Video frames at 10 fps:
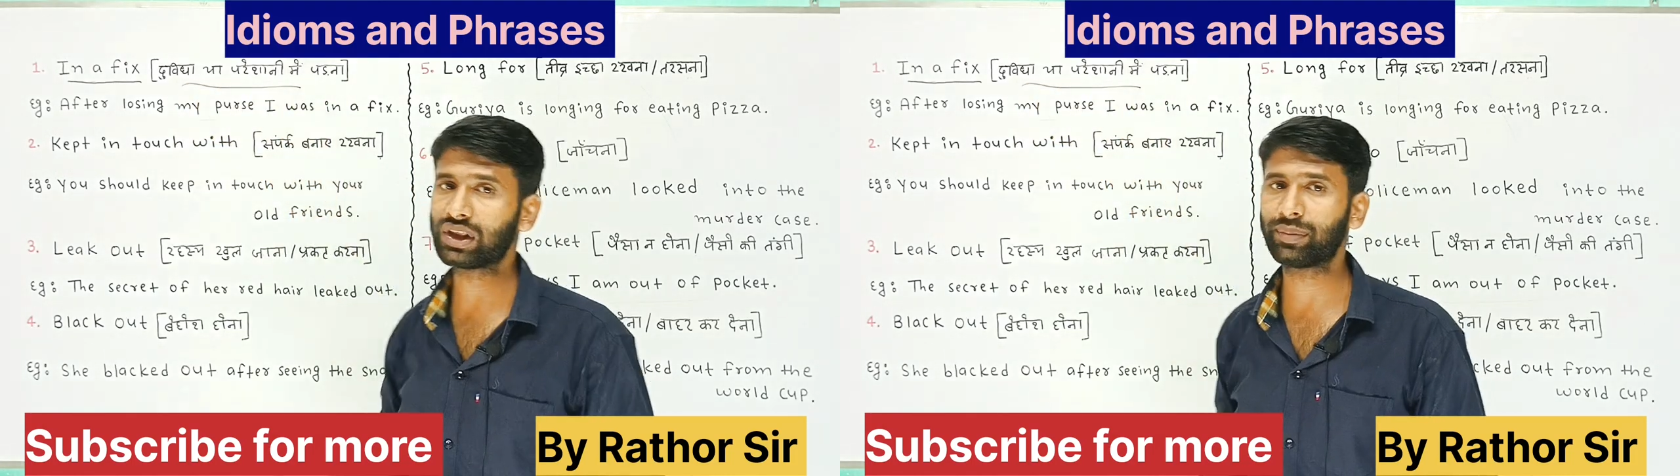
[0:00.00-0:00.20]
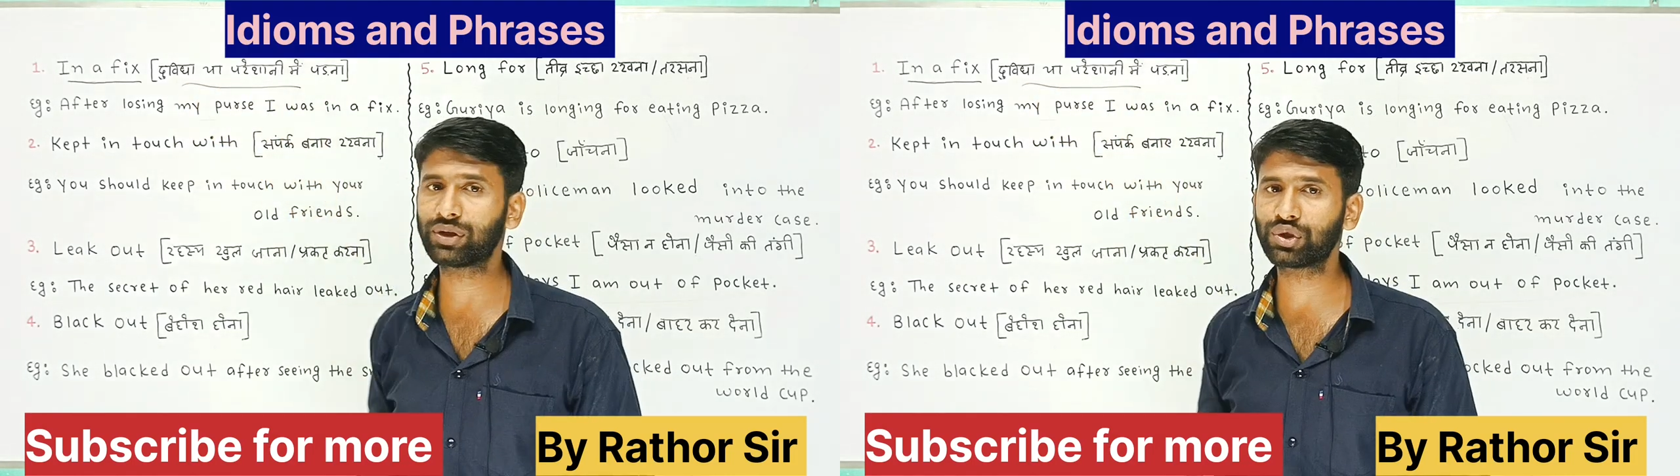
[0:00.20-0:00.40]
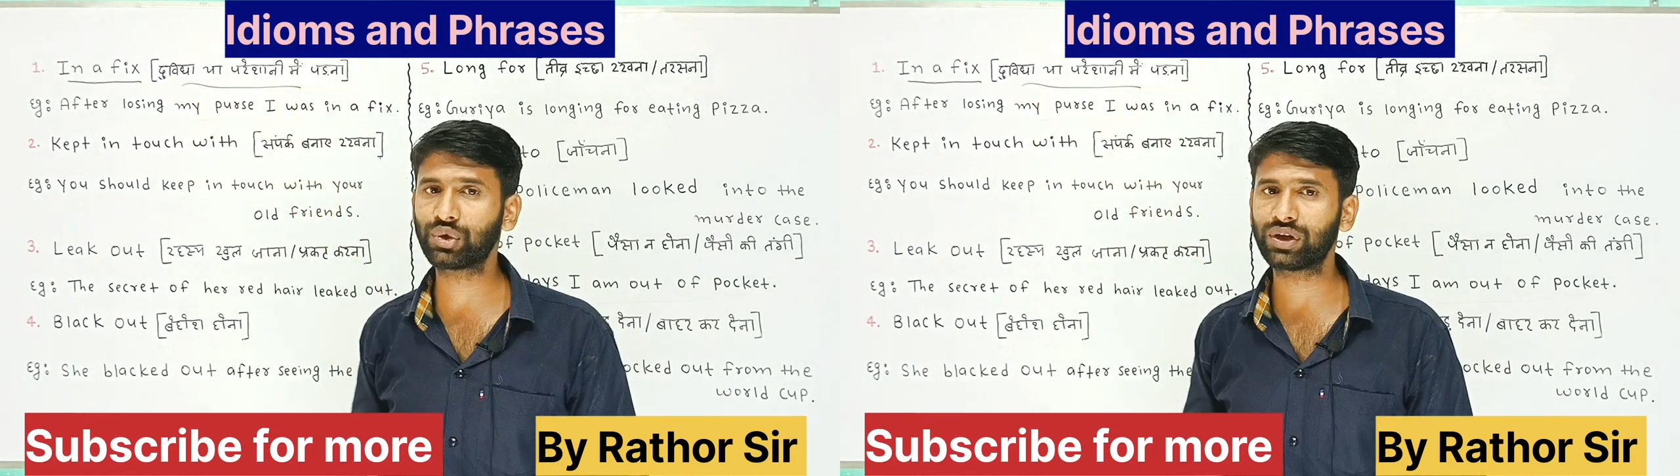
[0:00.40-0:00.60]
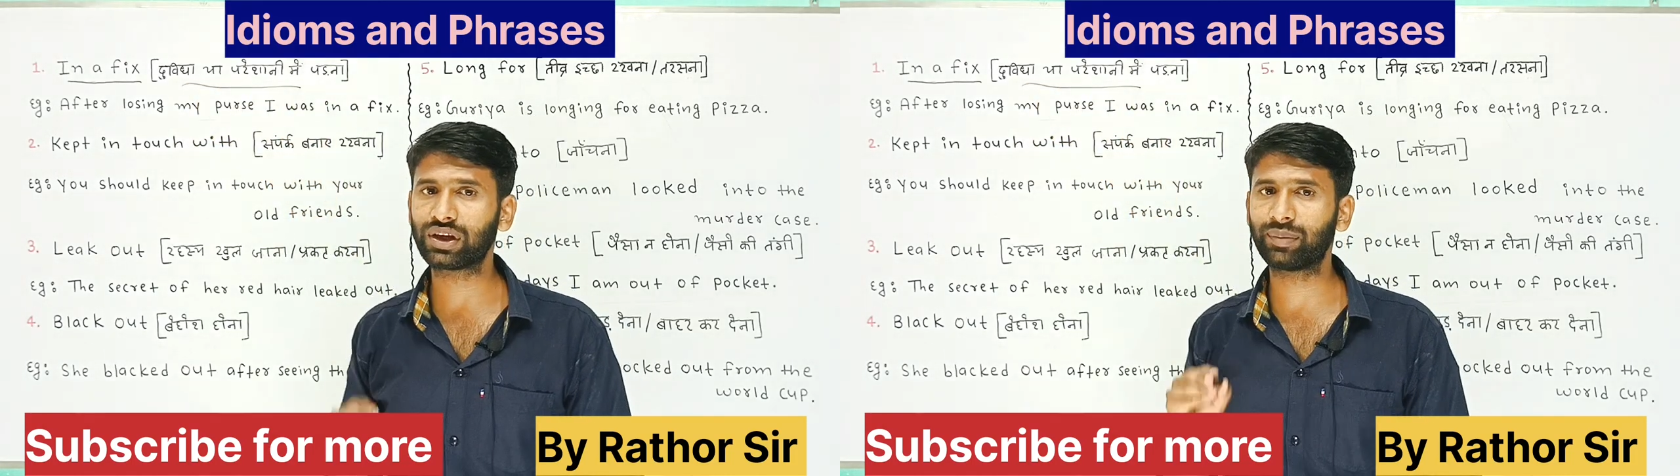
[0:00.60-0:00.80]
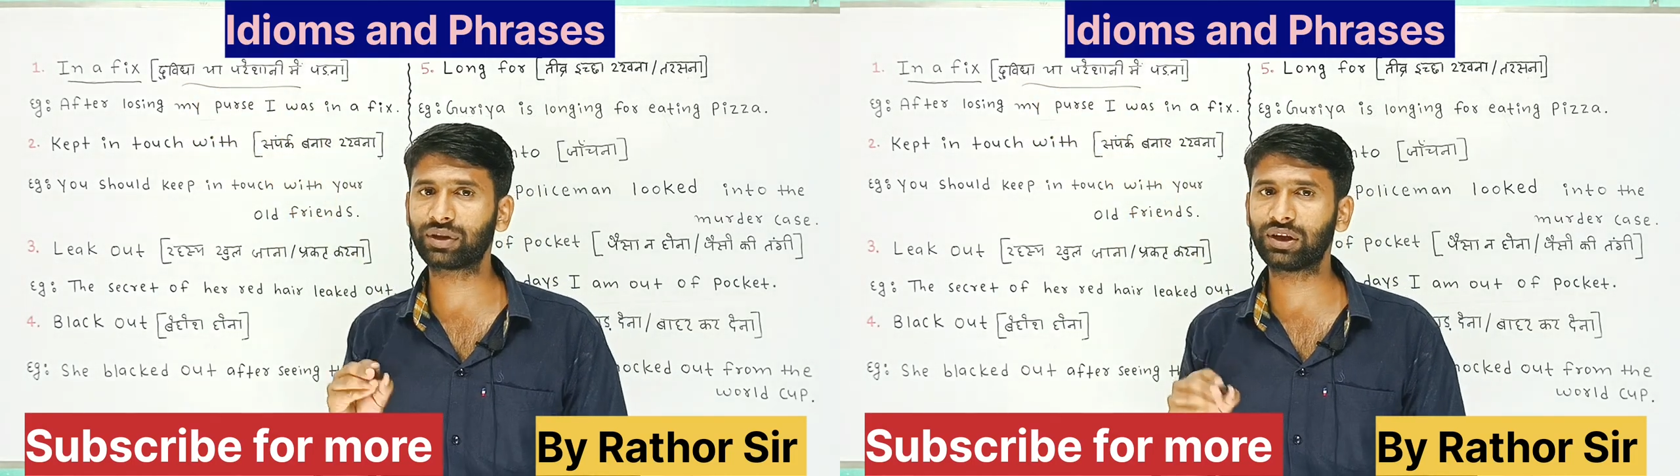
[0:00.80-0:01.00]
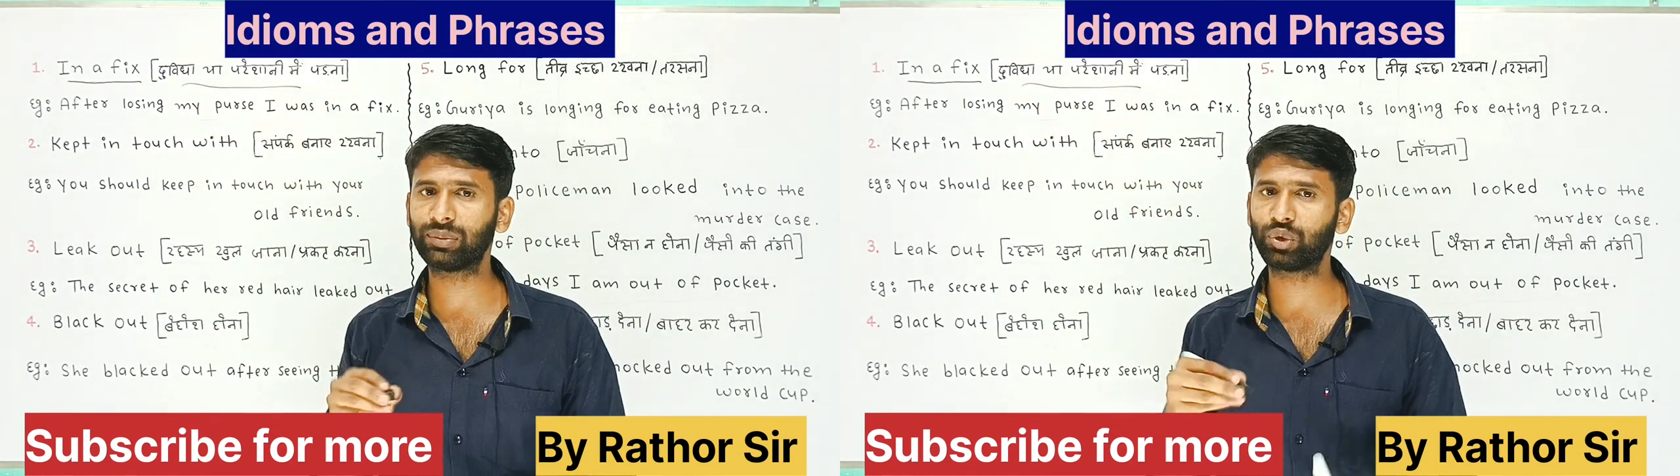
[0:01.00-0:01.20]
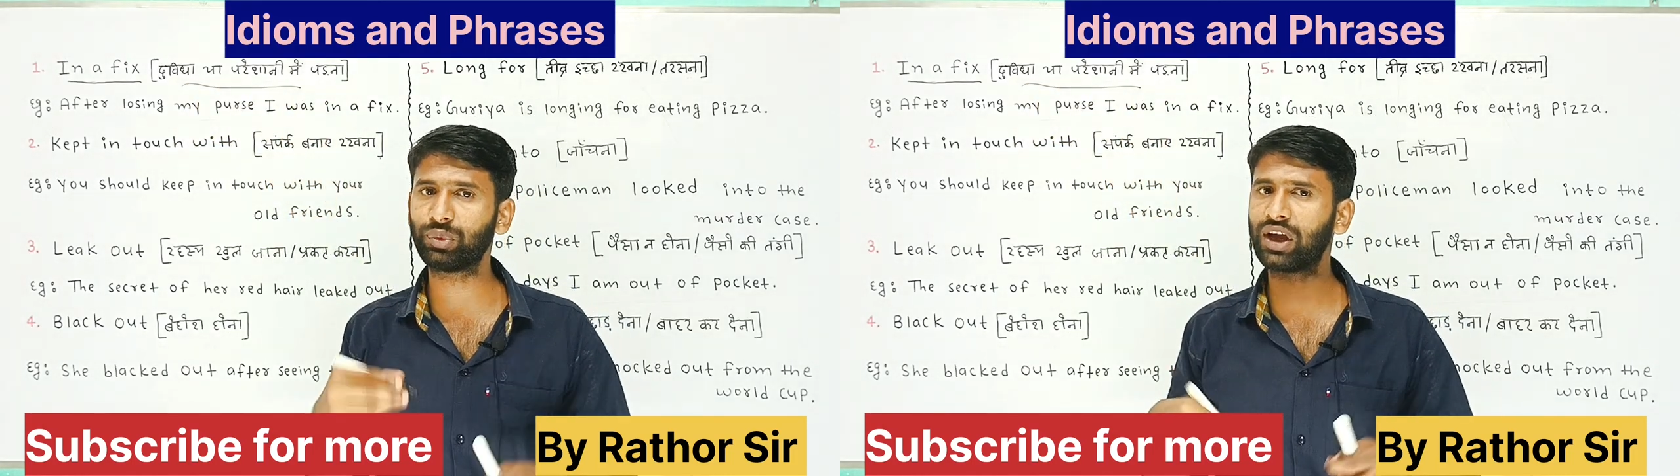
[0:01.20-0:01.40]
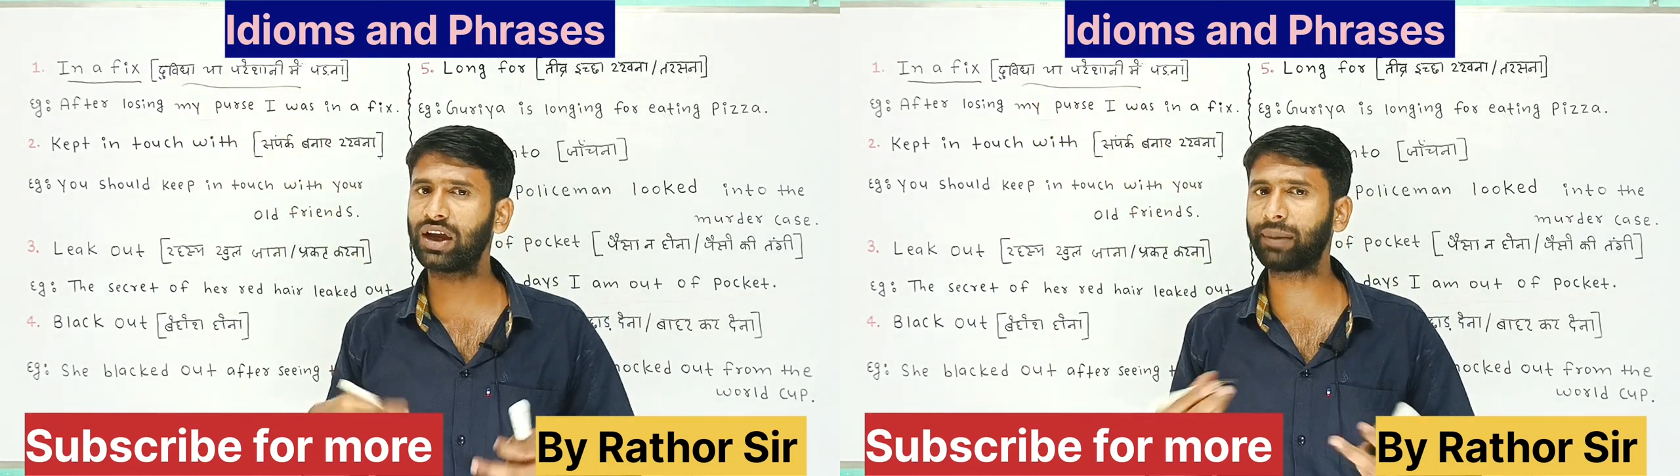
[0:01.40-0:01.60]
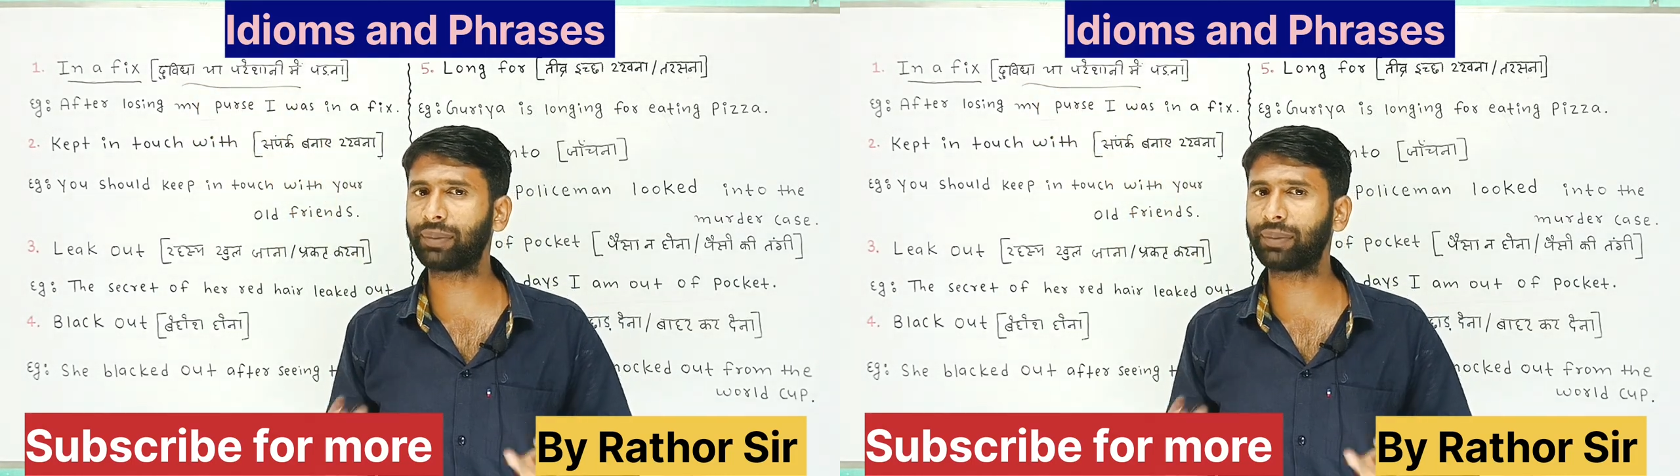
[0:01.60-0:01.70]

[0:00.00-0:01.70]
है बच्चों इनका मतलब दुविधा या